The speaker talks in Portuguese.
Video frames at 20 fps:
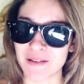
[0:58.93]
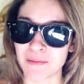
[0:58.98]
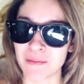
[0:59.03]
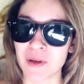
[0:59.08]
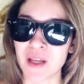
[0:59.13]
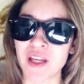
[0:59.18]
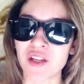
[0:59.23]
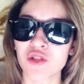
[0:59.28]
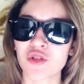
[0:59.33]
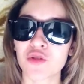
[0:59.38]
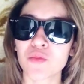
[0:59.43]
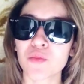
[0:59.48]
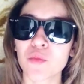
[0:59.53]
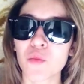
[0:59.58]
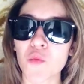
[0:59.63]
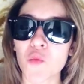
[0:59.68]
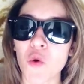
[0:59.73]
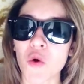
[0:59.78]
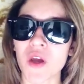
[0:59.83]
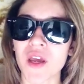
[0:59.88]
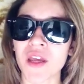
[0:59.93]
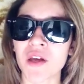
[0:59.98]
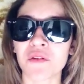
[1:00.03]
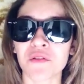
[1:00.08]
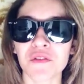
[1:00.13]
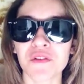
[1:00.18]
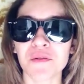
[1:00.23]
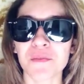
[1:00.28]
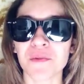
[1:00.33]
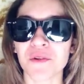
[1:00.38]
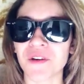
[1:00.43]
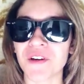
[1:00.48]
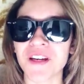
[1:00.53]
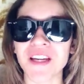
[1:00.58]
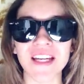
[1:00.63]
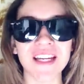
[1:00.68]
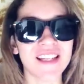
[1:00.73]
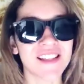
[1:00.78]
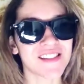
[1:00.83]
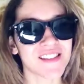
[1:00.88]
Beijo e eu vou
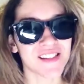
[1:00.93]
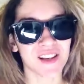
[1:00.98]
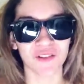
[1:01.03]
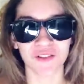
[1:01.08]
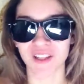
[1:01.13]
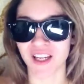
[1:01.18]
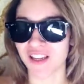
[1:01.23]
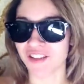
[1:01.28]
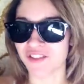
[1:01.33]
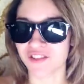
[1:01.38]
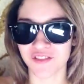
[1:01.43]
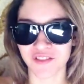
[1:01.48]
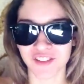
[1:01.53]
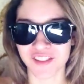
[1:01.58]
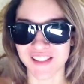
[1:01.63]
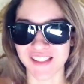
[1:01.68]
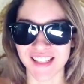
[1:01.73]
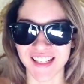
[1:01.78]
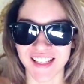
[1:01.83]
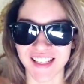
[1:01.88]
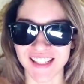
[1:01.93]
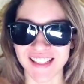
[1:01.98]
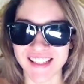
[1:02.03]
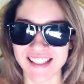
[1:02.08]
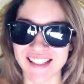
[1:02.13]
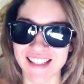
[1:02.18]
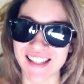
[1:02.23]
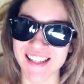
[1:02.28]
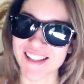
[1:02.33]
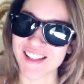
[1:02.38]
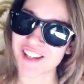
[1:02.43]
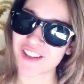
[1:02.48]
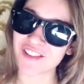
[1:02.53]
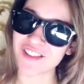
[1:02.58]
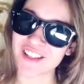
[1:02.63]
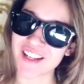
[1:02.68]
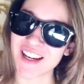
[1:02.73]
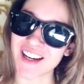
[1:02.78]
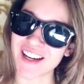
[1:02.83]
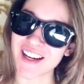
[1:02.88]
morrer de saudade de vocês. Tchau,
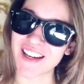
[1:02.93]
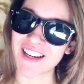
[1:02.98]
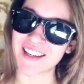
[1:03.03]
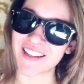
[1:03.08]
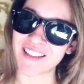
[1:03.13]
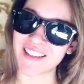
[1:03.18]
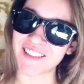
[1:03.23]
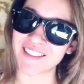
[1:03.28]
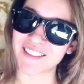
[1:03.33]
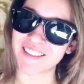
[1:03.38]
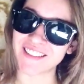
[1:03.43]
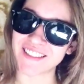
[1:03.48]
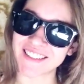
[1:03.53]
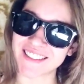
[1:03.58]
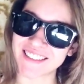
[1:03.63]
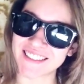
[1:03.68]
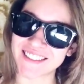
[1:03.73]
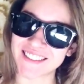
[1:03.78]
tchau!